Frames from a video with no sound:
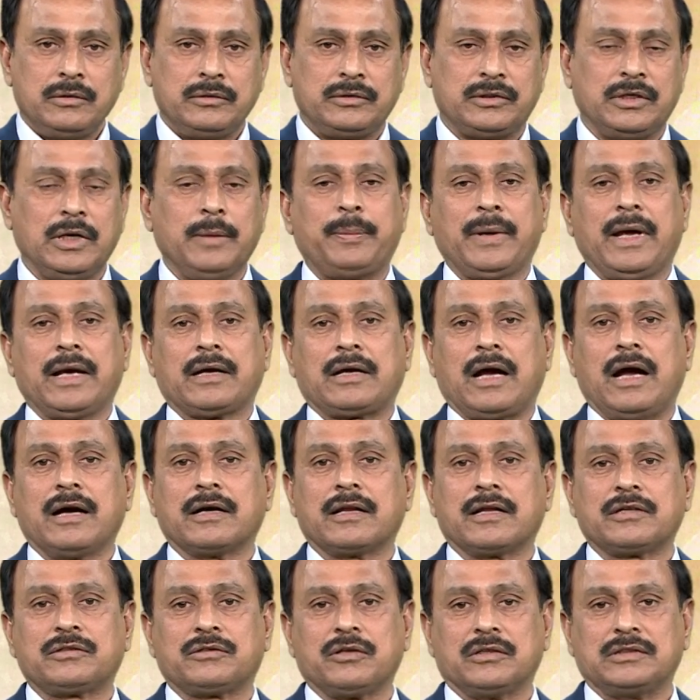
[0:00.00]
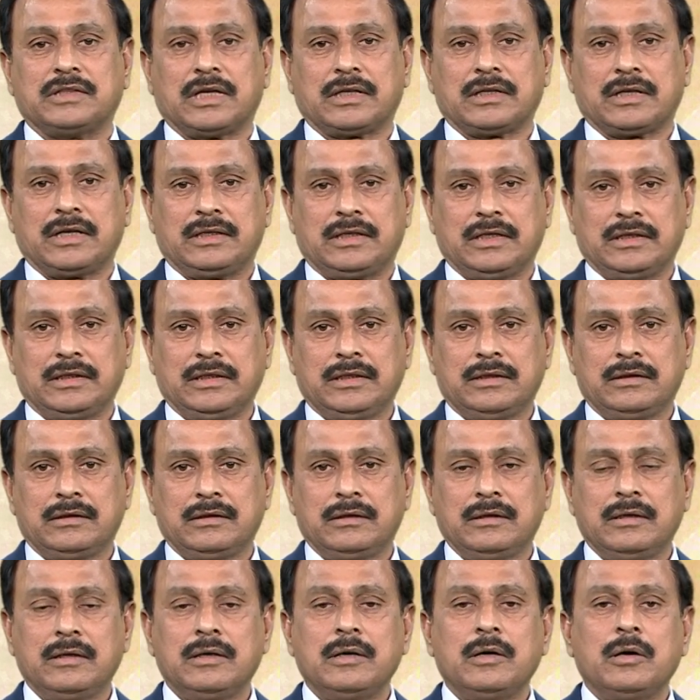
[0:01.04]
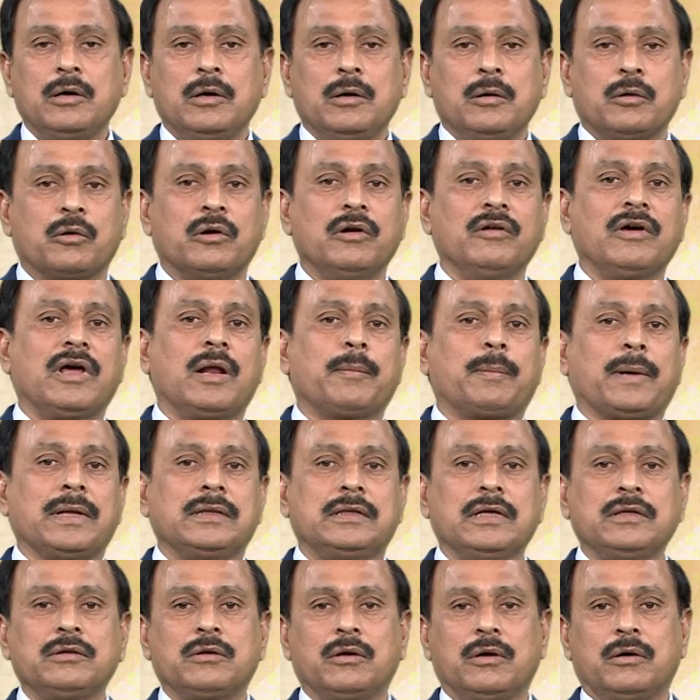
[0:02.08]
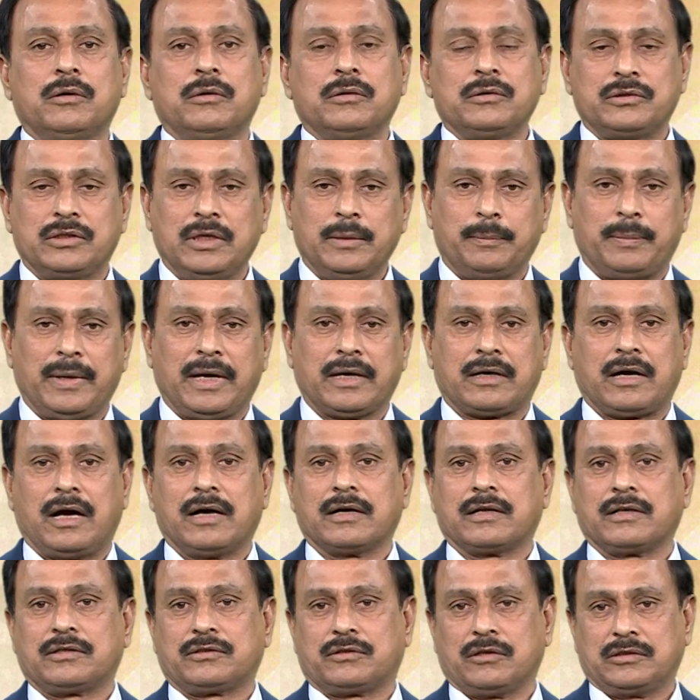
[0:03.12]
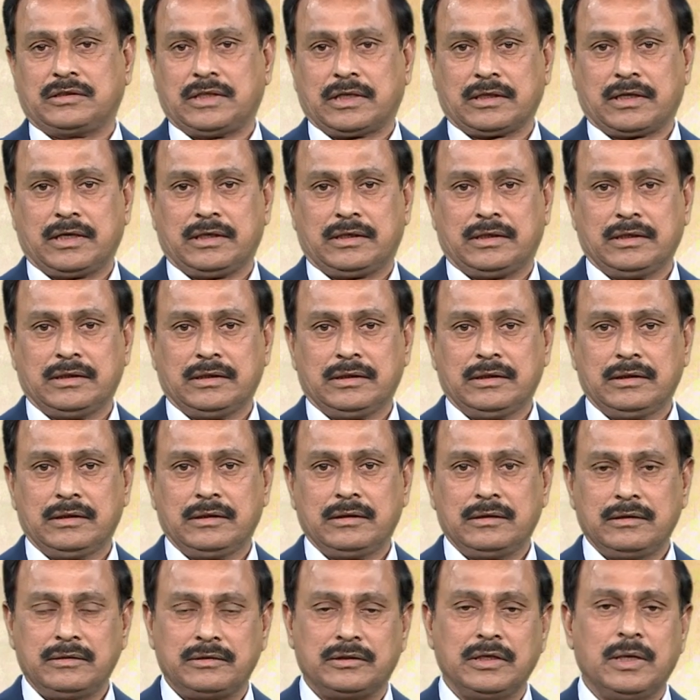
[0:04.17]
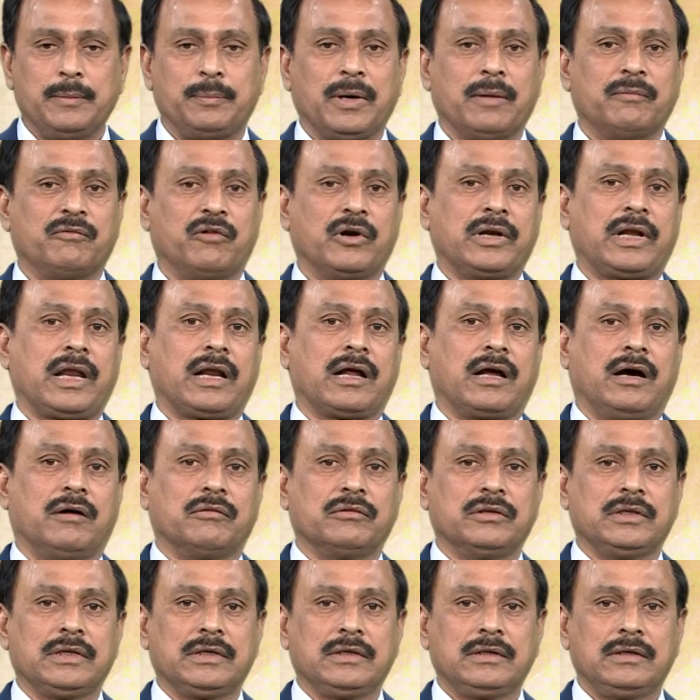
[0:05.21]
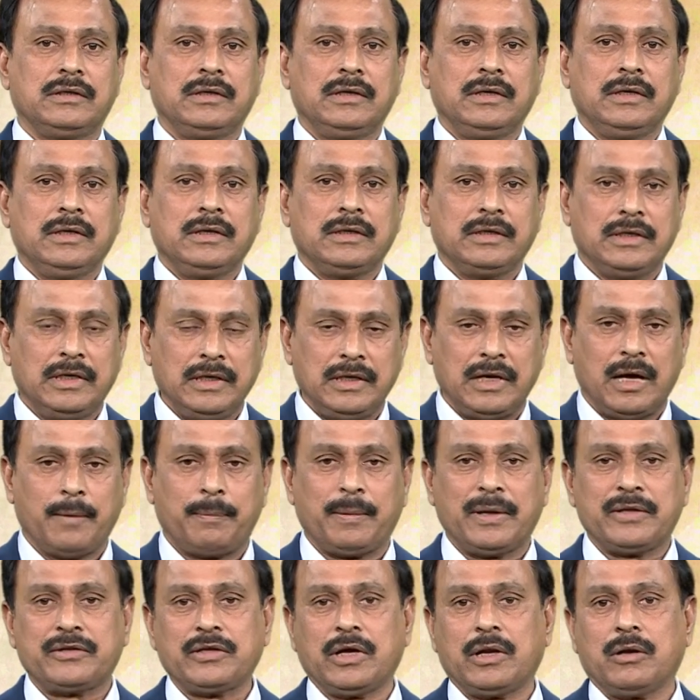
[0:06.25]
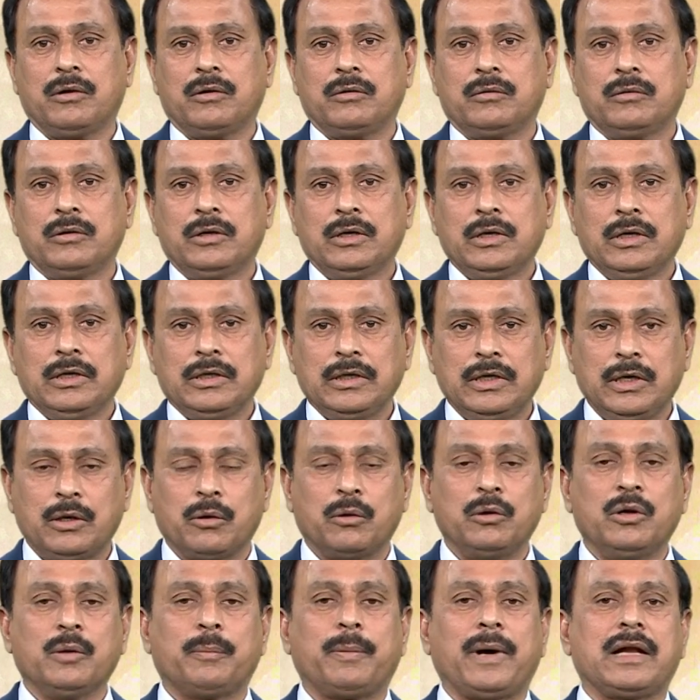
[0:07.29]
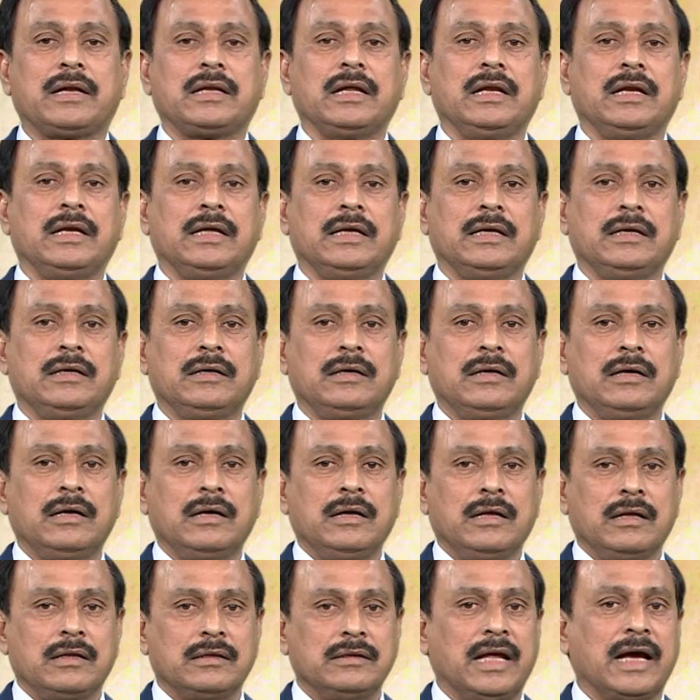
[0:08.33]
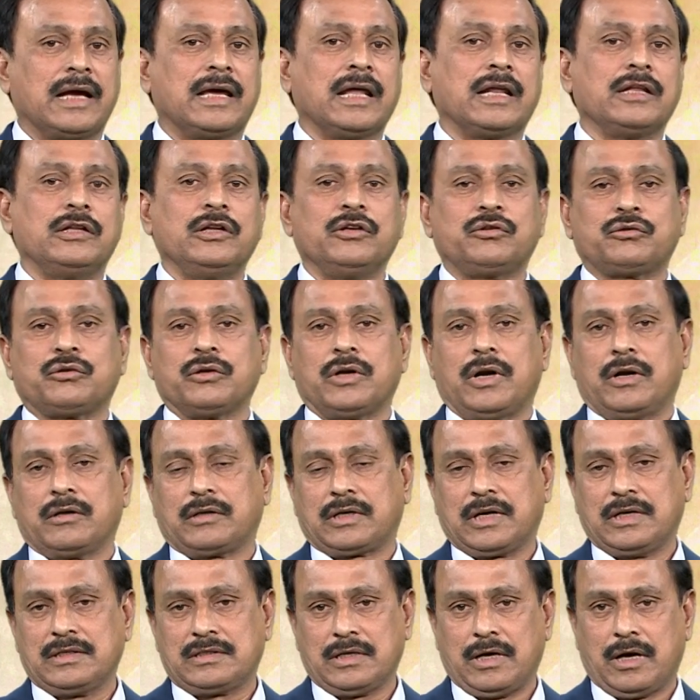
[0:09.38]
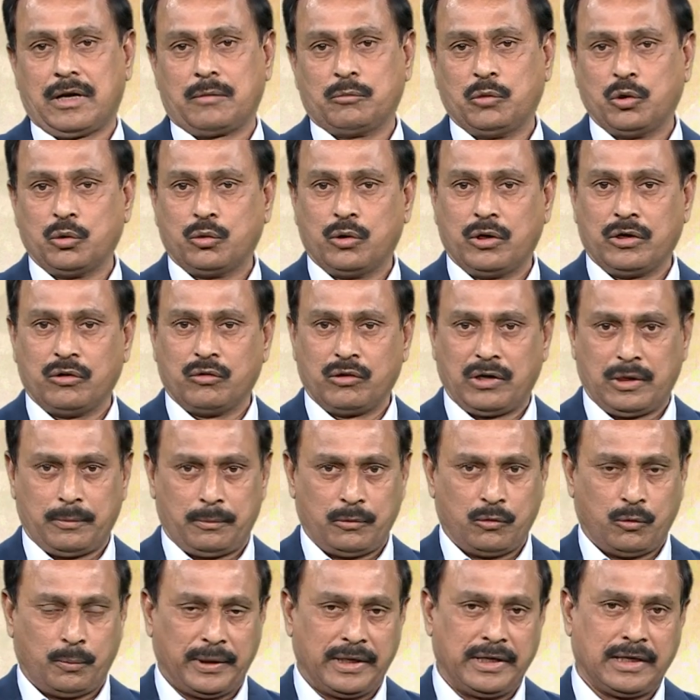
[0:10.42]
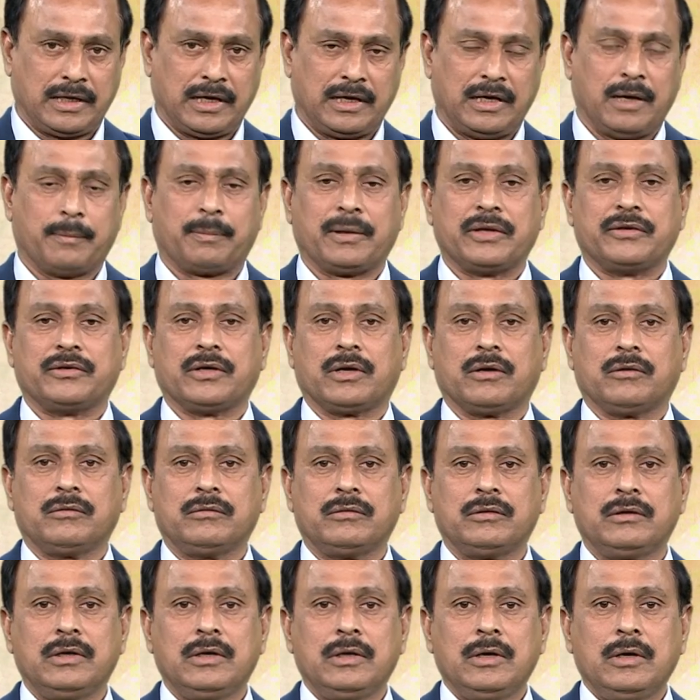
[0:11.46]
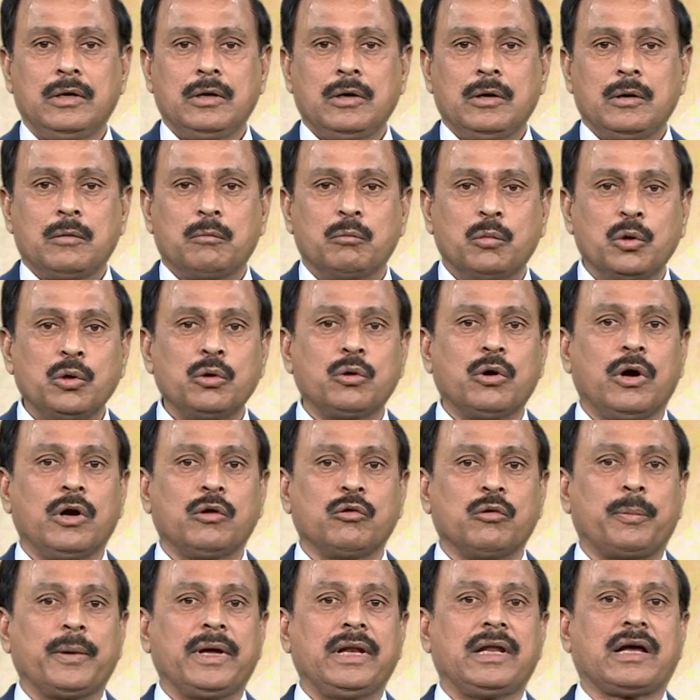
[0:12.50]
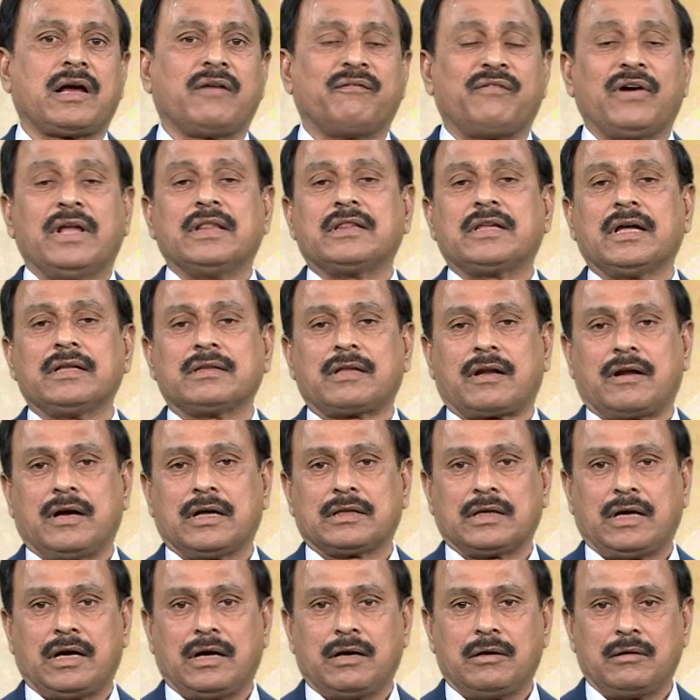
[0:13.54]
సిపిఐ కాంగ్రెస్తో జతకట్టింది రెండు వేల పద్దెనిమిదిలో సిపిఐ కాంగ్రెస్తో జతకట్టింది సిపిఎం ఒంటరిగా ఉంది ఈ నేపథ్యంలో ఈ రెండు పార్టీల్ని దగ్గర తీసుకున్నాడు కేసీఆర్ మునుగోడు ఉప ఎన్నిక నేపథ్యంలో మునుగోడు ఉప ఎన్నిక ఫలితం తర్వాత